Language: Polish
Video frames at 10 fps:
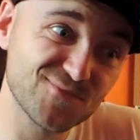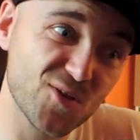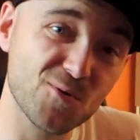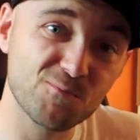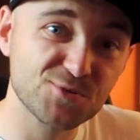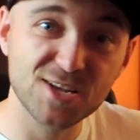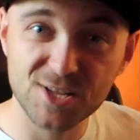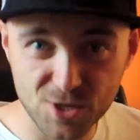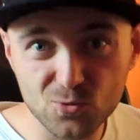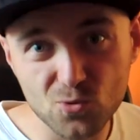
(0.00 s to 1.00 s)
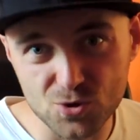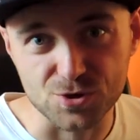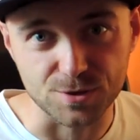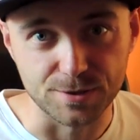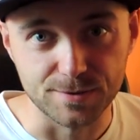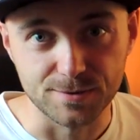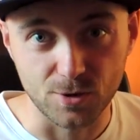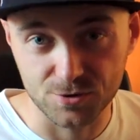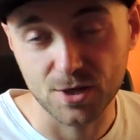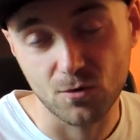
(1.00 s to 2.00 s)
no, przeleciał dłuższy
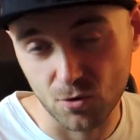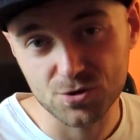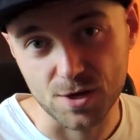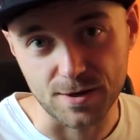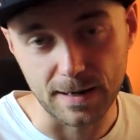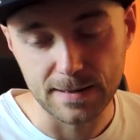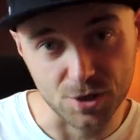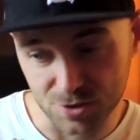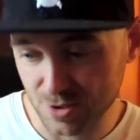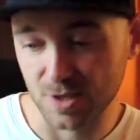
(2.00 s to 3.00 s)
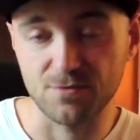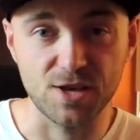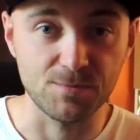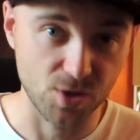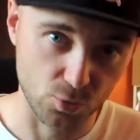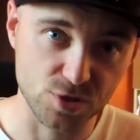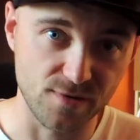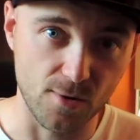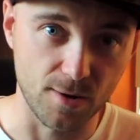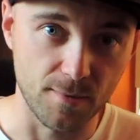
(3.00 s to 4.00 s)
od tego włączenia i zostawiłem, nie
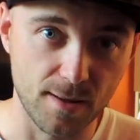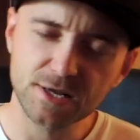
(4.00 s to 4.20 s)
używałem.